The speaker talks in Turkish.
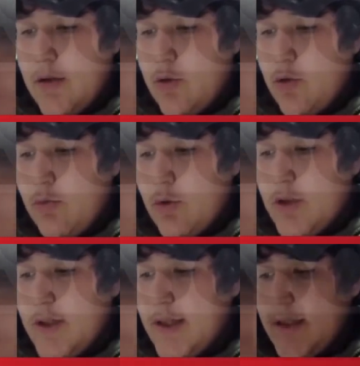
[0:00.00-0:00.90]

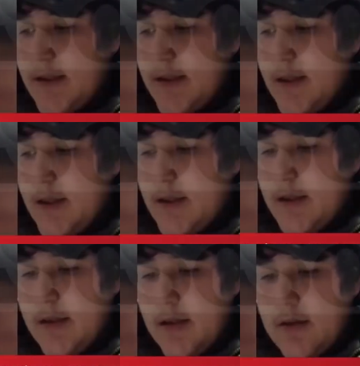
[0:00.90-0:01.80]
yumurta tesisleri
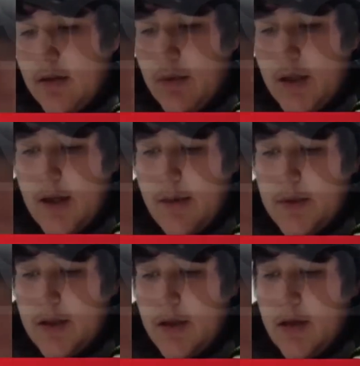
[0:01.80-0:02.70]
yatırımları
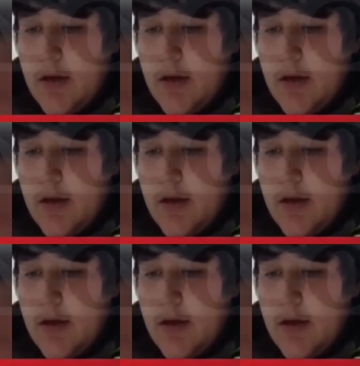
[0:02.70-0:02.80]
yaptık.